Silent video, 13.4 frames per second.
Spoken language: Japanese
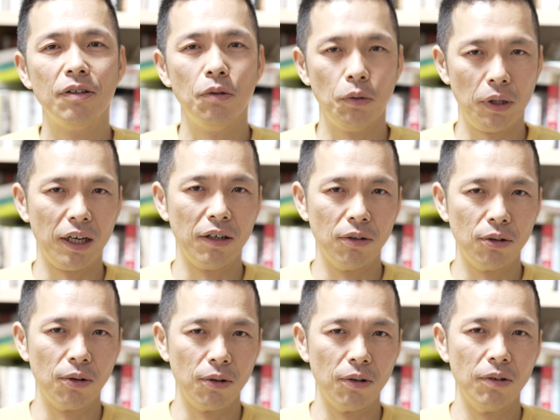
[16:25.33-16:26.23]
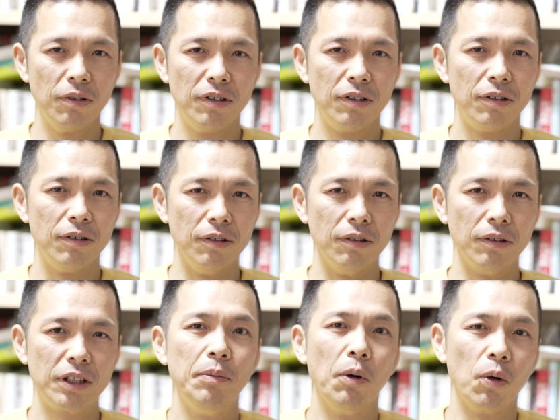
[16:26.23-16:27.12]
売上のところ
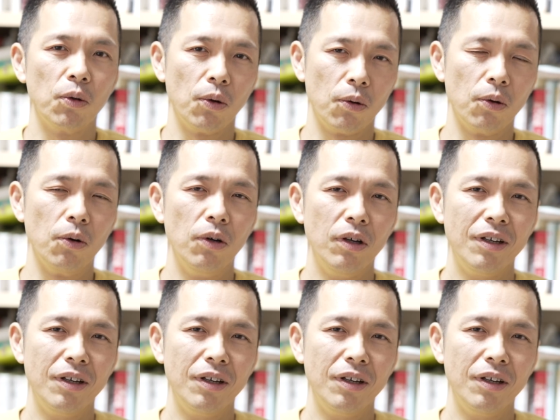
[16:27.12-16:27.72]
規模のところ